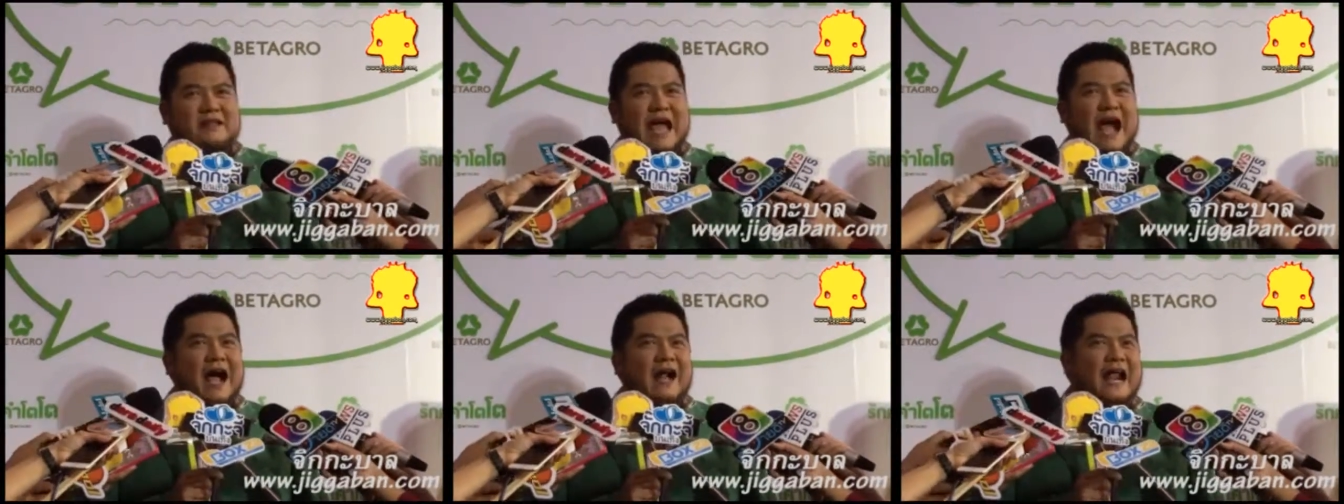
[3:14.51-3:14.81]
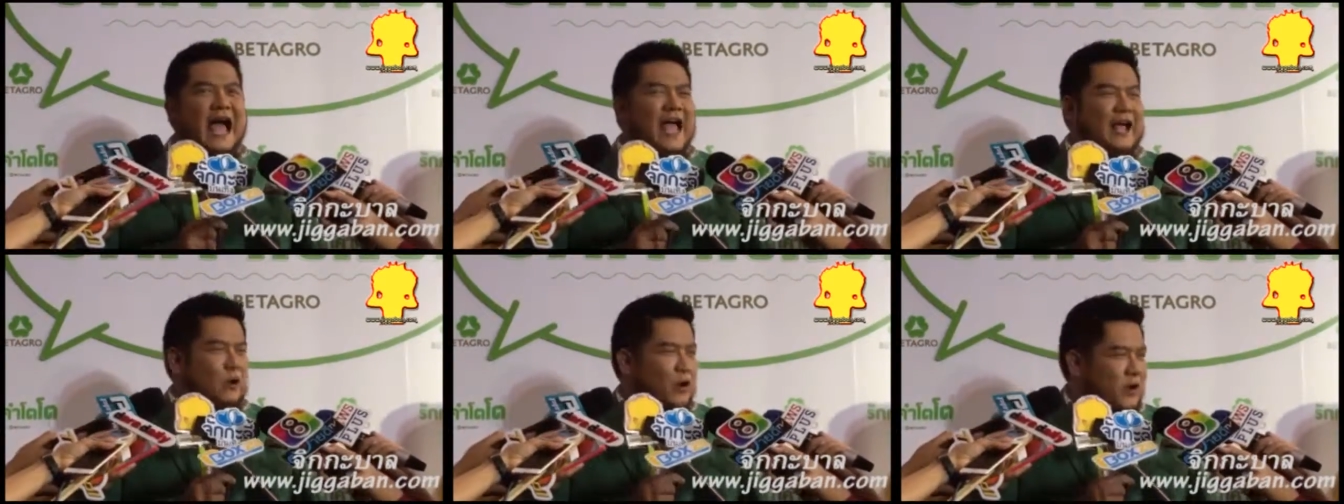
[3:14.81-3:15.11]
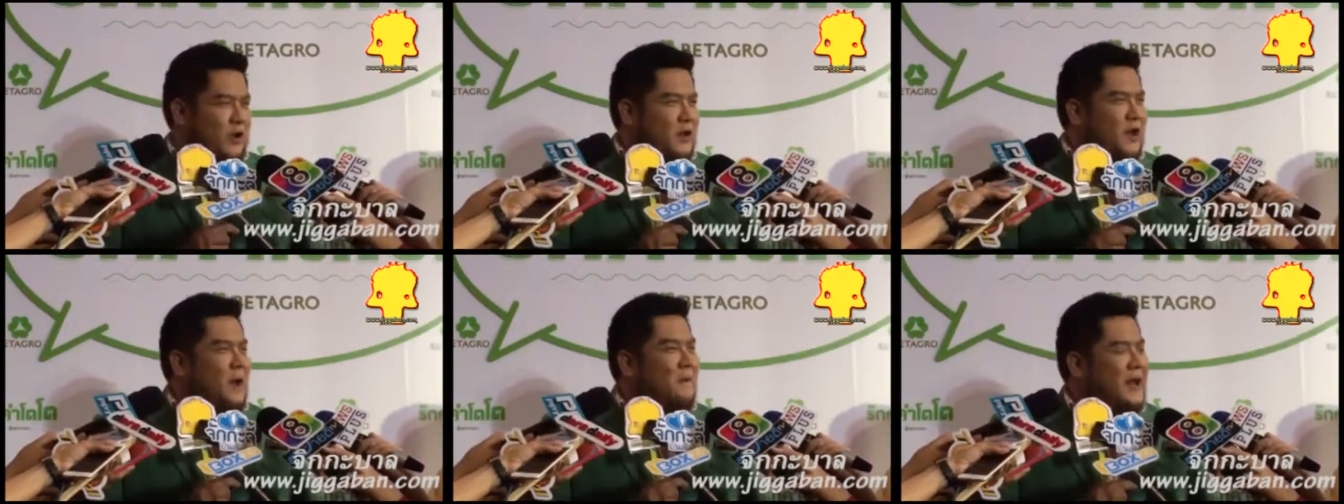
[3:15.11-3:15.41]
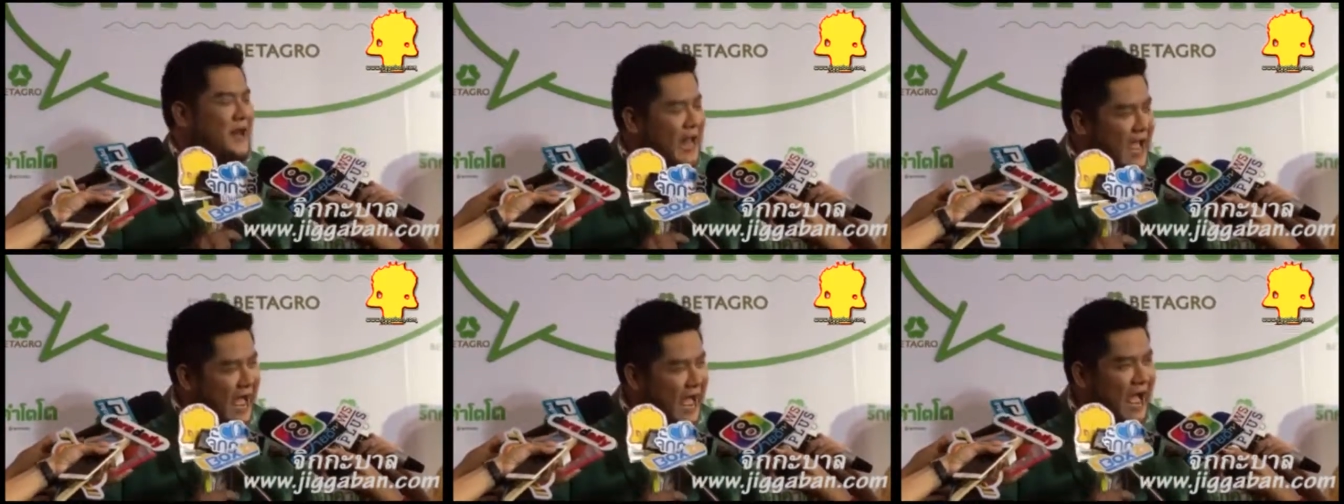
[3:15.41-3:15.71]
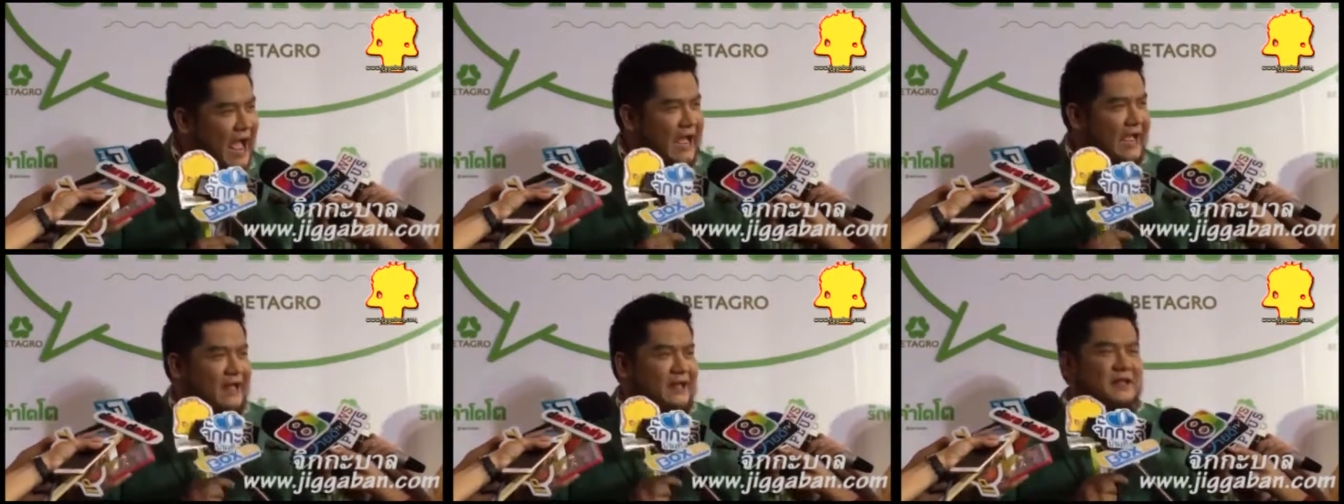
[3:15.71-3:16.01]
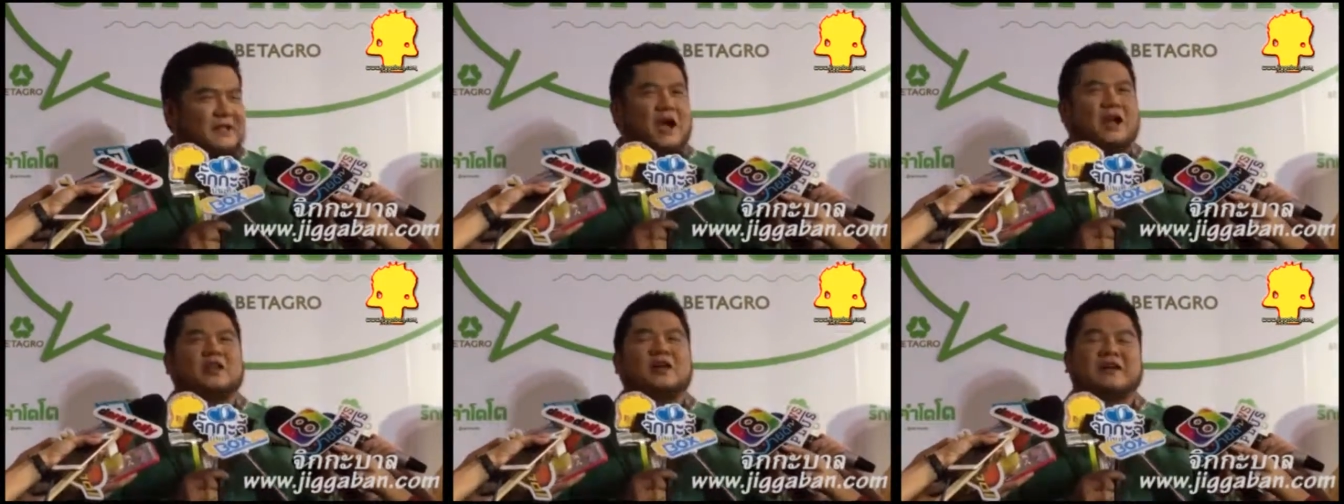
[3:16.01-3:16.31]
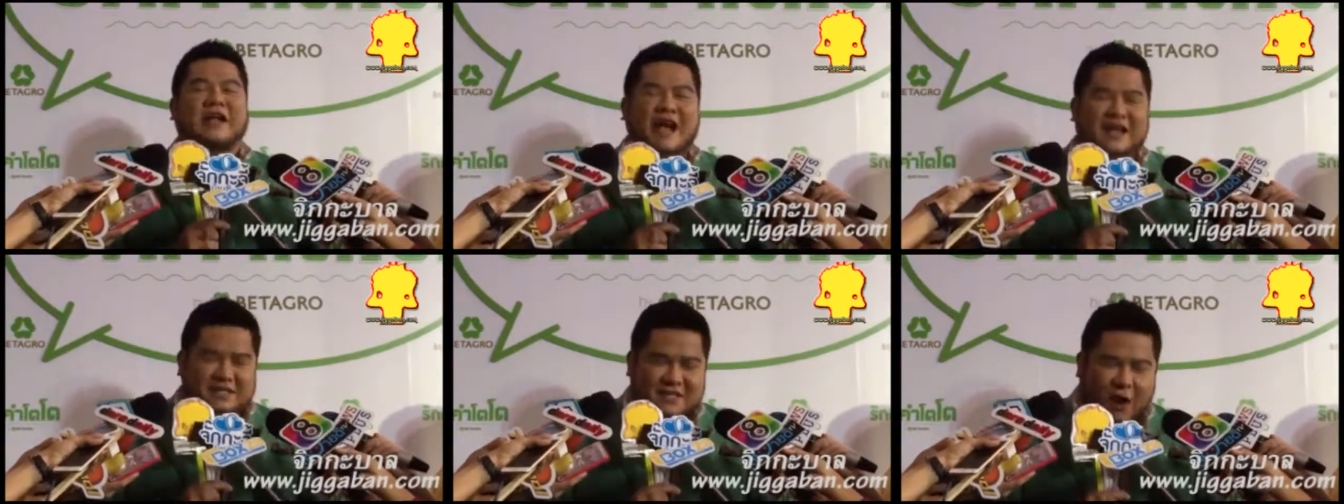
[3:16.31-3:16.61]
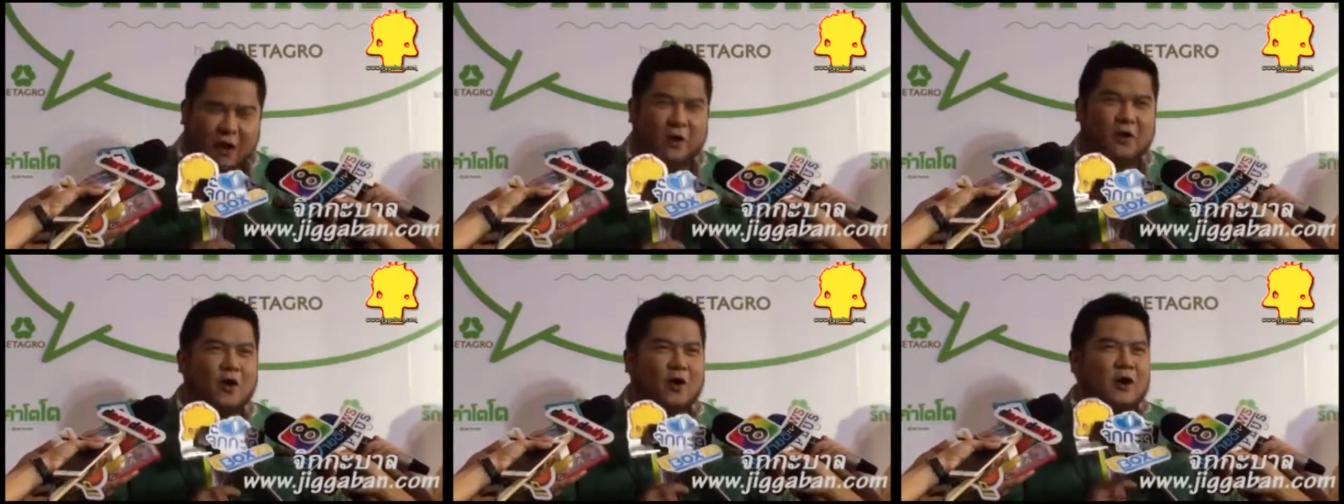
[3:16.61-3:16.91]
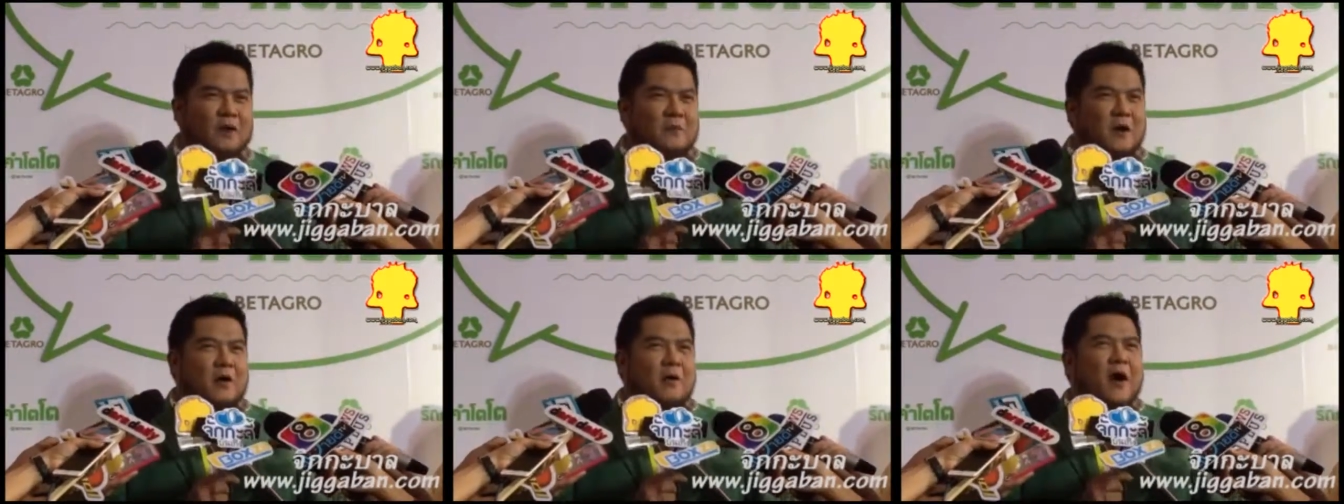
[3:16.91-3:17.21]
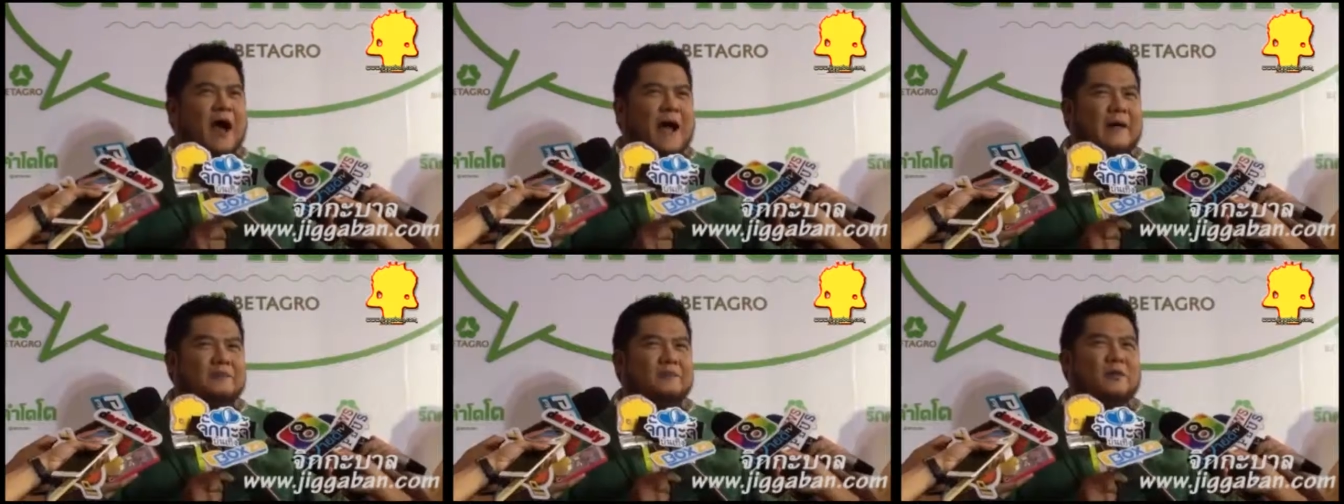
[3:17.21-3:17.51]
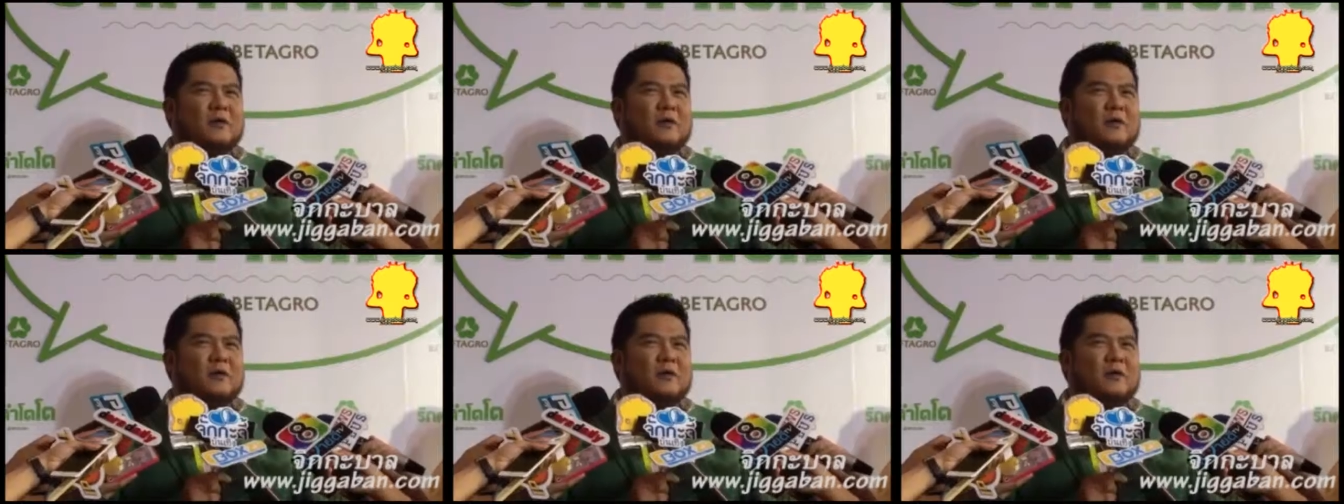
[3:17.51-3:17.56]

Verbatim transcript: นั่งหลายคนก็ไม่ได้ ก็ต้องนั่งสองคน เพราะว่า